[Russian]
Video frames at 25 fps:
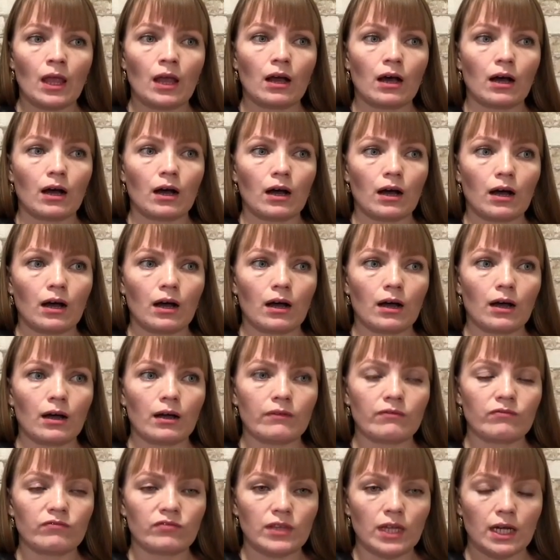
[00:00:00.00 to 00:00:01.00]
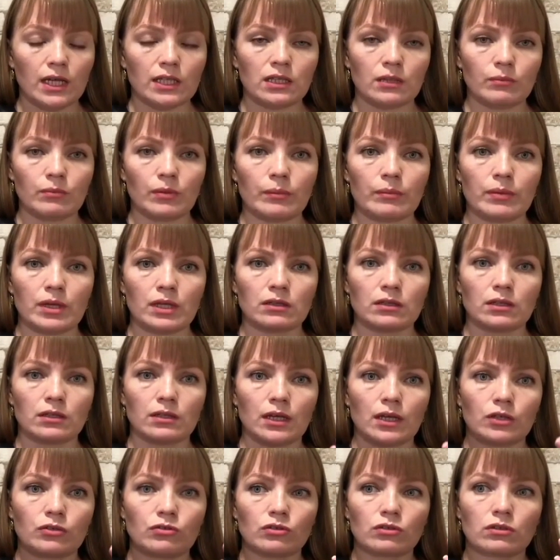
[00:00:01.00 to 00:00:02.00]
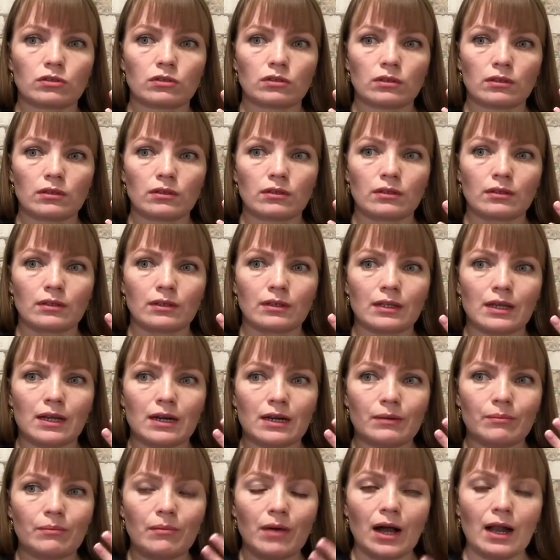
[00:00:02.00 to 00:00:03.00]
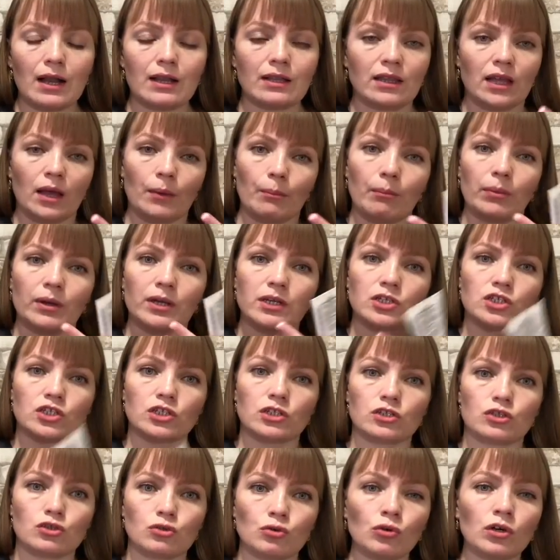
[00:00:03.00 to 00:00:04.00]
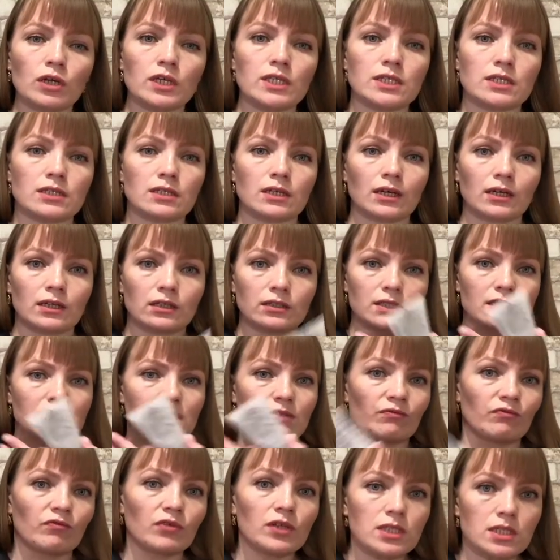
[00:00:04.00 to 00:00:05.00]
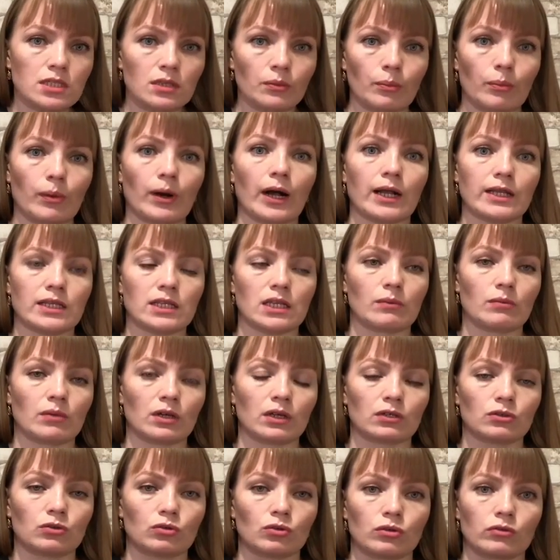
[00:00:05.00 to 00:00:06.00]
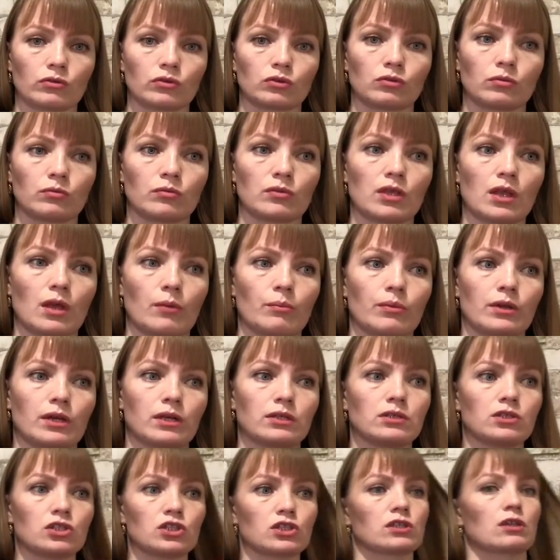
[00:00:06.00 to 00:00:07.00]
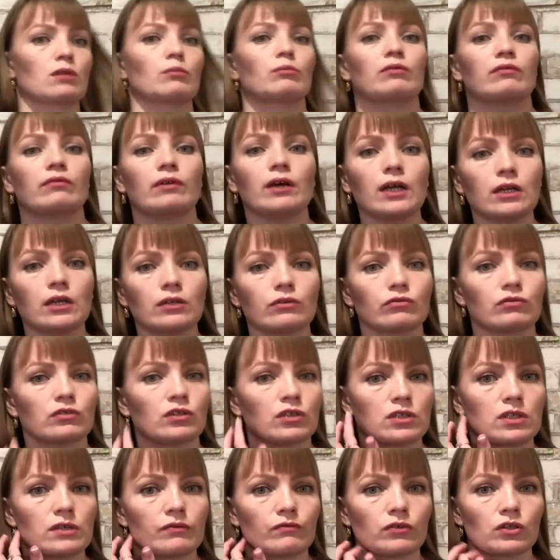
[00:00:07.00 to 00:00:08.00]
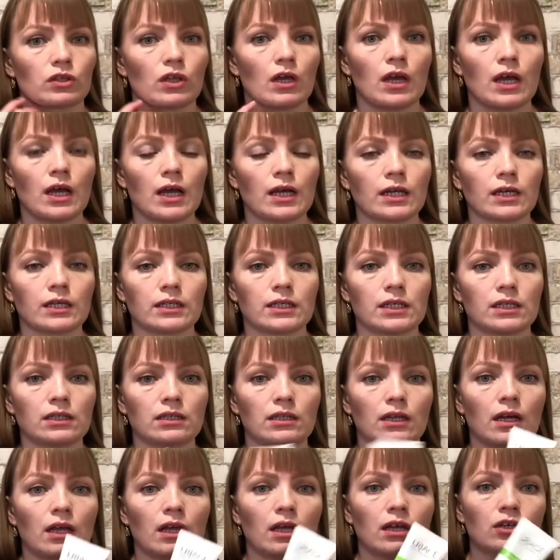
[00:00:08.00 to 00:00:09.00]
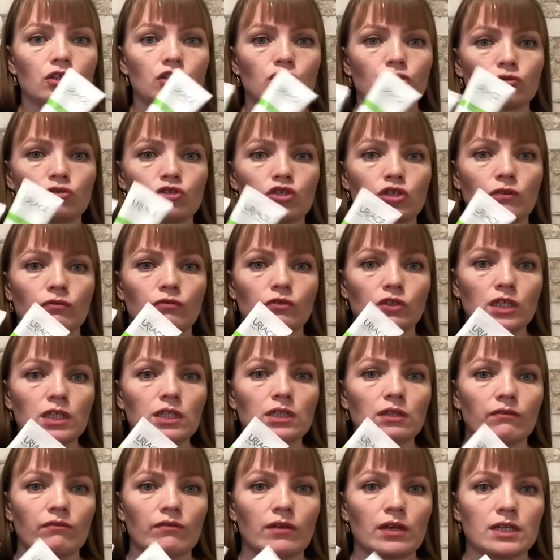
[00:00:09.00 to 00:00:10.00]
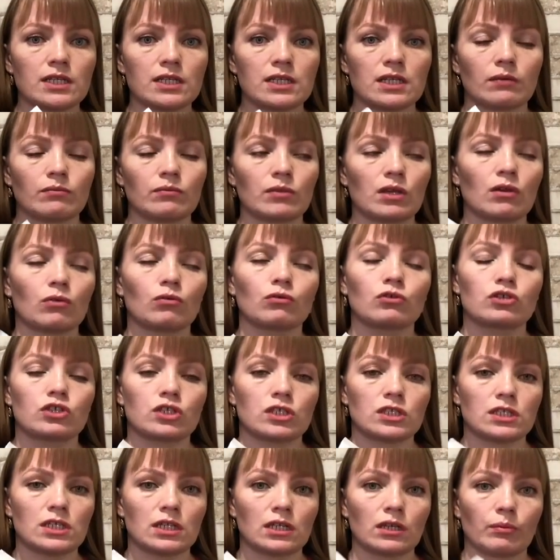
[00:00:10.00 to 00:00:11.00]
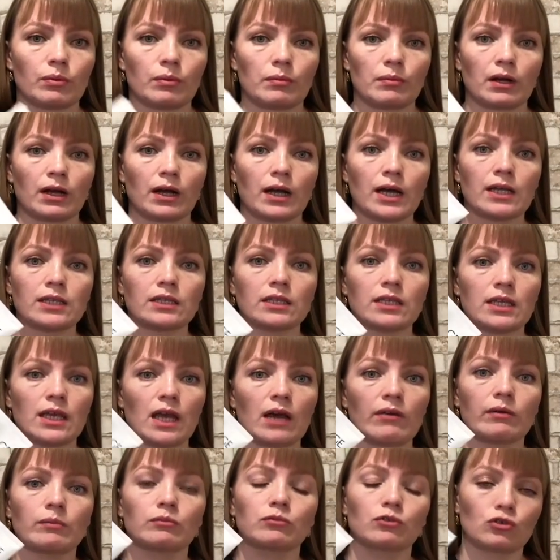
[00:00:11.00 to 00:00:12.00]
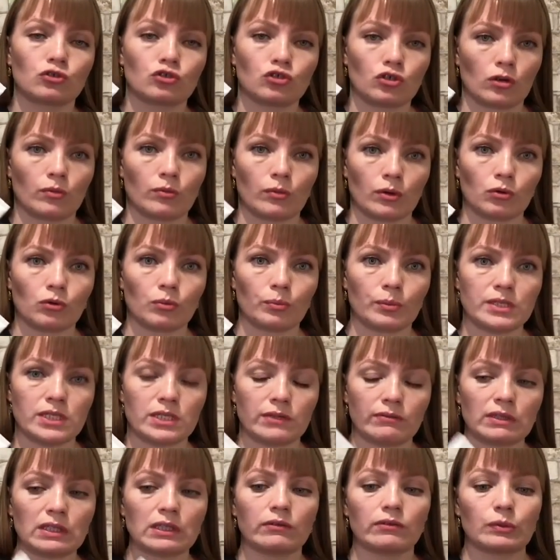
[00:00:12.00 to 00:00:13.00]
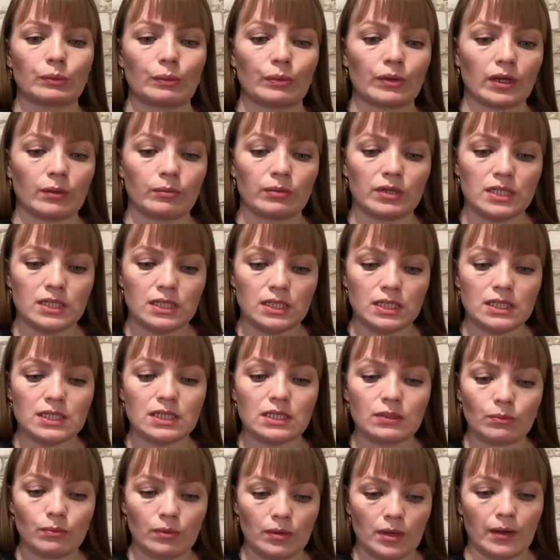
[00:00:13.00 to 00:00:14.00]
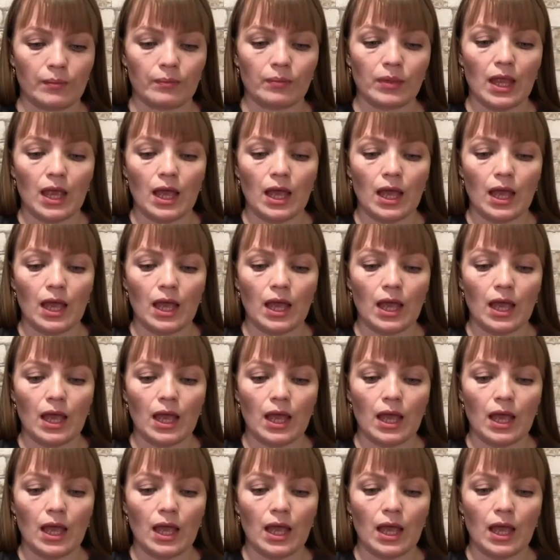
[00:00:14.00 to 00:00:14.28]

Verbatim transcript: а, в данный момент она идет нормальная, ближе к сухости, к, с высыпаниями, которые вот у меня периодически бывают, вот эти вот какие-то штучки. Вот эта версия мне очень сильно помогает, и я вам тоже ее могу посоветовать приобрести себе.